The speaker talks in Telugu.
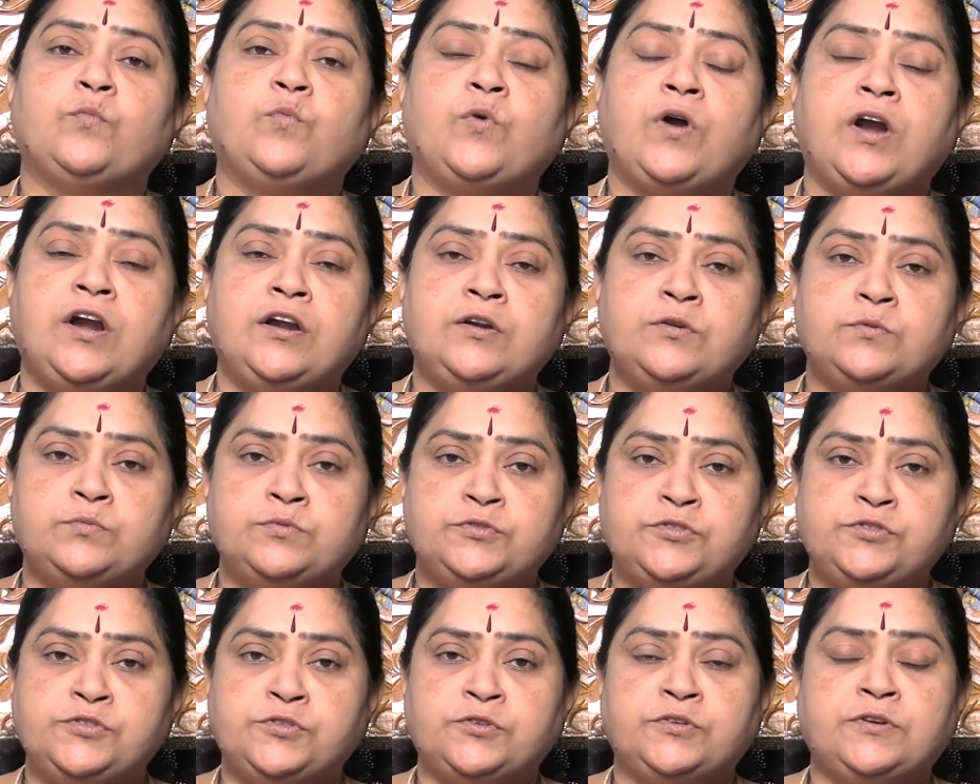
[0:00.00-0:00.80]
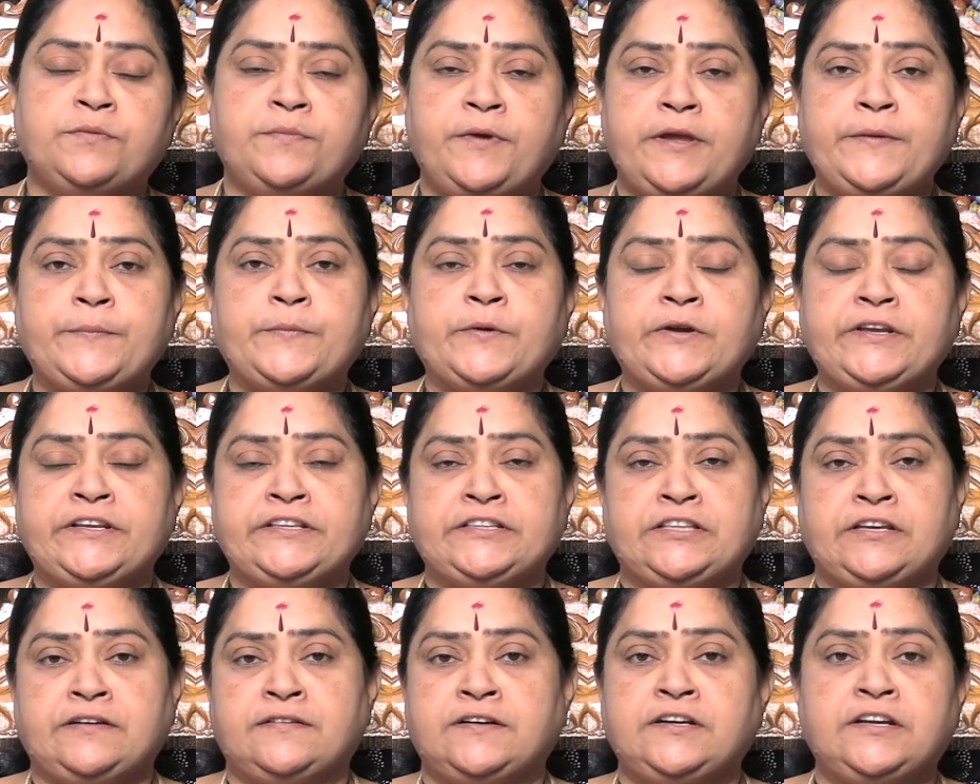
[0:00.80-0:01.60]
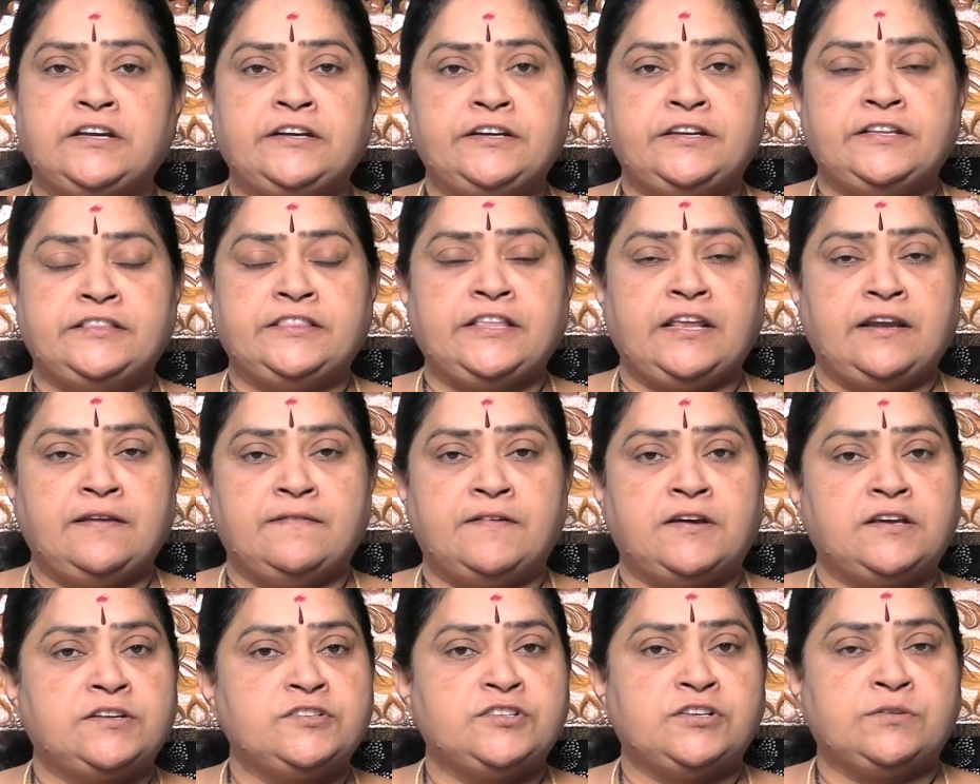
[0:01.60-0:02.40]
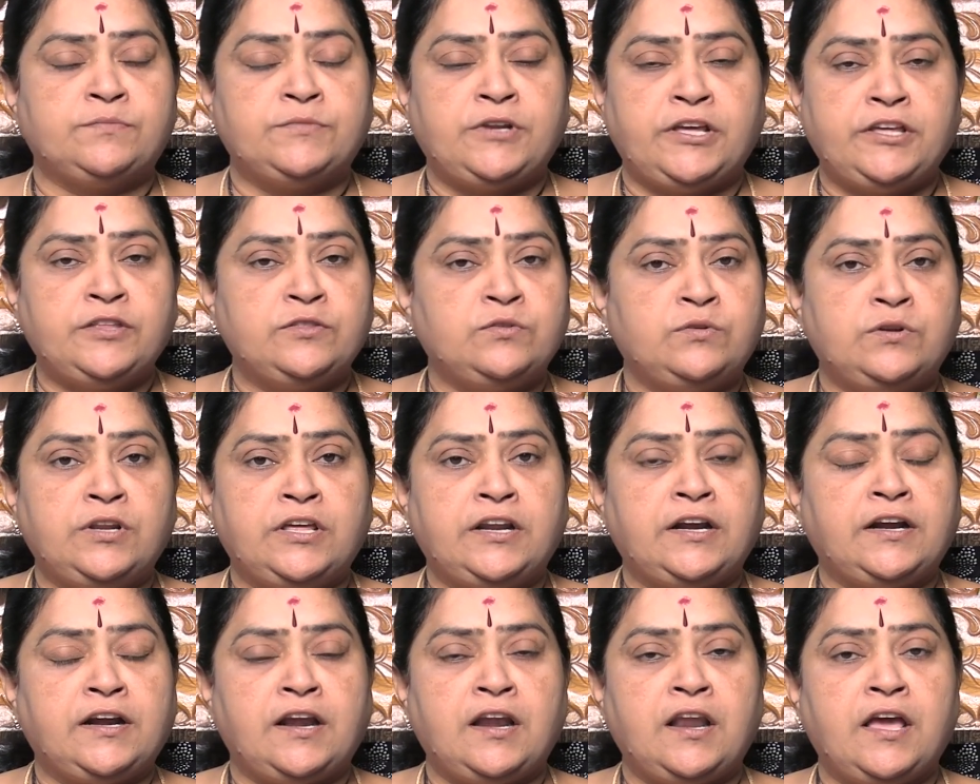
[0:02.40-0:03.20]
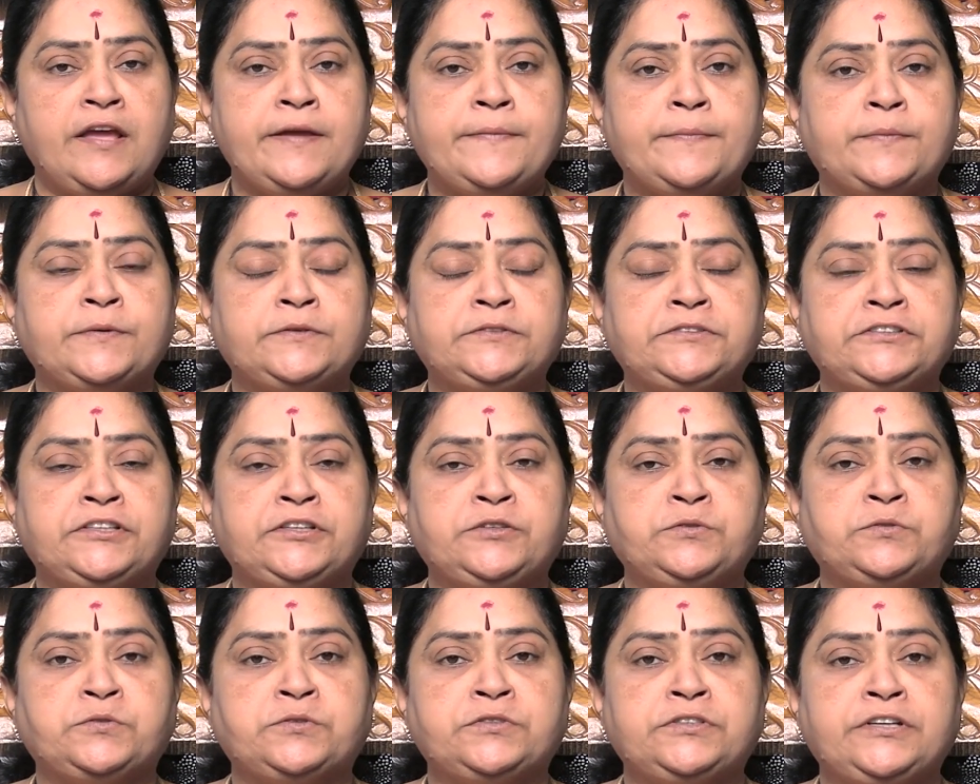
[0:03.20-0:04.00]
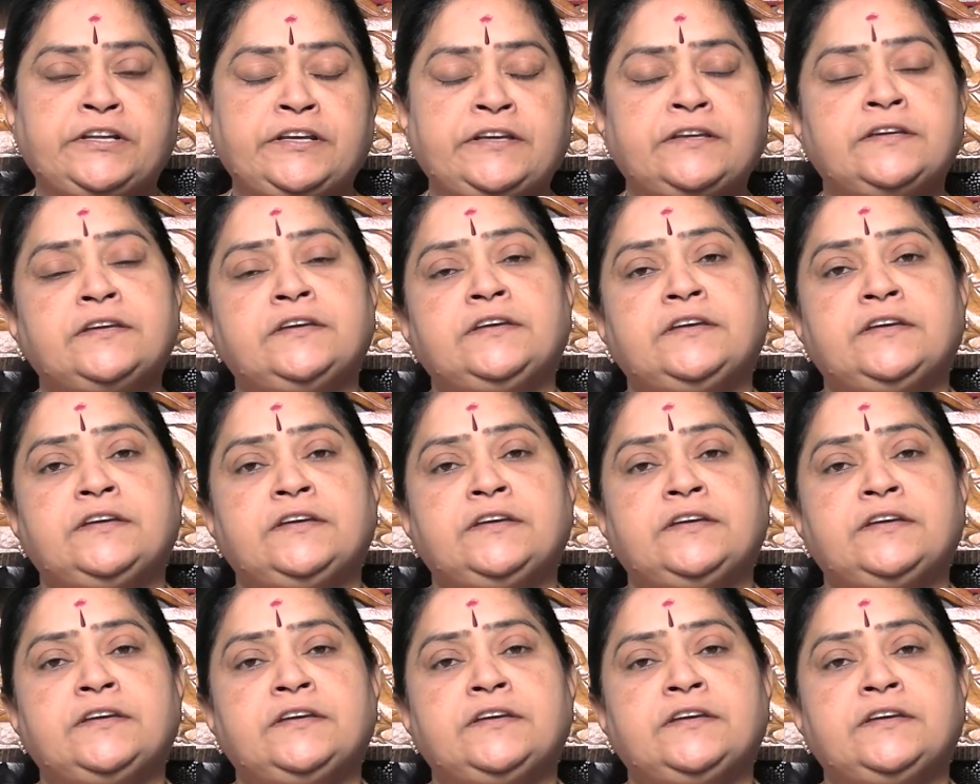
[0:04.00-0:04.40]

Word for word: వాళ్ళు ఉద్యోగం అయిపోయిన తర్వాత అంటే తెల్లవారుజామున ఐదున్నర అలా అయిపోయిందనుకోండి